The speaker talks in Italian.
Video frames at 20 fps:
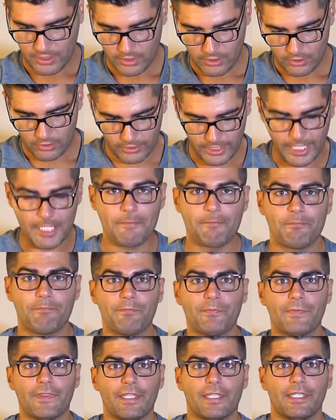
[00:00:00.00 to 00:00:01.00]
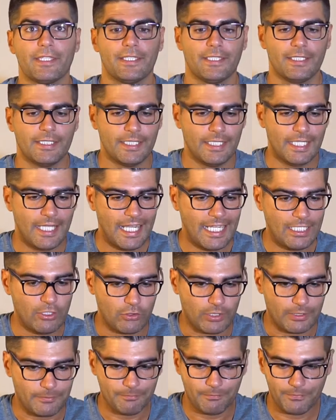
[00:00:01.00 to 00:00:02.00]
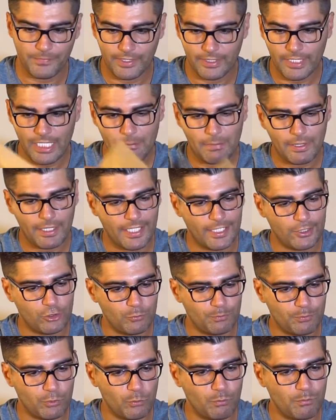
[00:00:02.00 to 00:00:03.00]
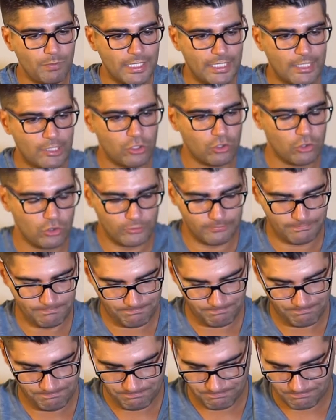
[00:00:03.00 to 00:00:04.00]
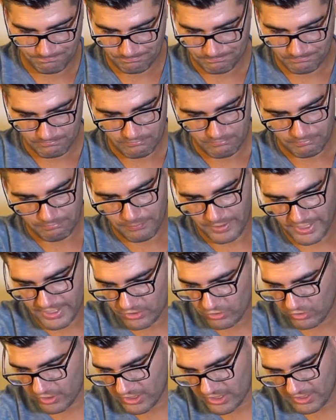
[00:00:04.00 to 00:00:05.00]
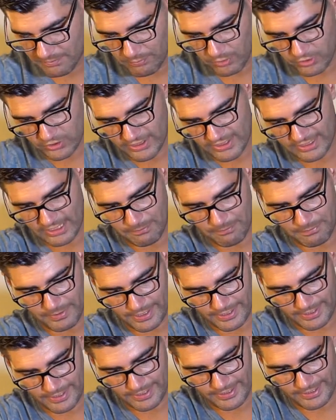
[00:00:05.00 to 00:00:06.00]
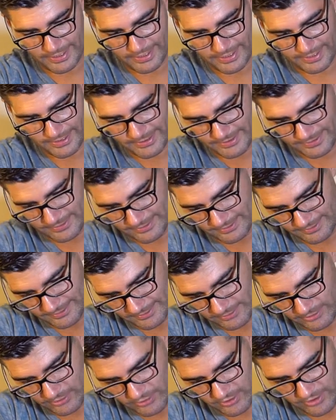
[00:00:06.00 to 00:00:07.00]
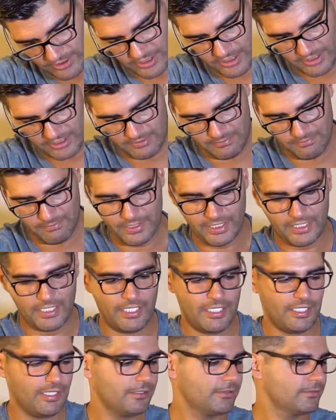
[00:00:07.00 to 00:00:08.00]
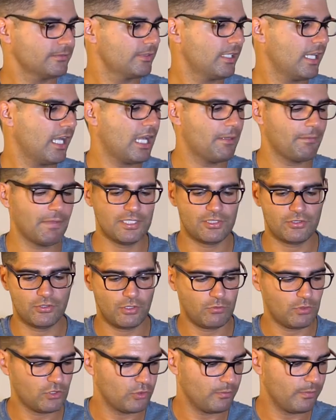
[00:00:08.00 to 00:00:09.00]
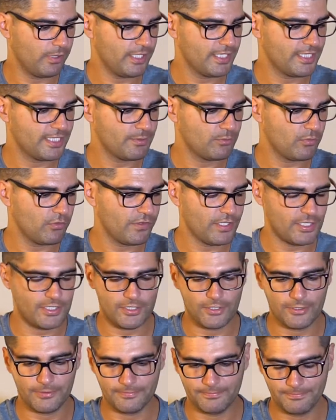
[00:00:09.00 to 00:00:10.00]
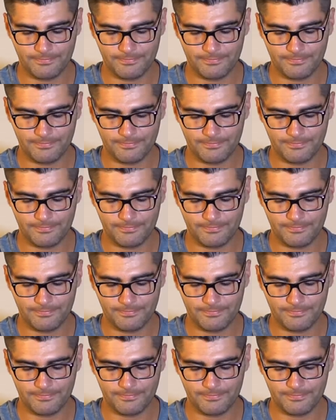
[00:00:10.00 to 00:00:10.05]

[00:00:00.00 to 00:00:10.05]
Ok, allora, nel pacchetto più piccolo penso che si possa strappare anche così, perché Amazon ha questo bellissimo vizio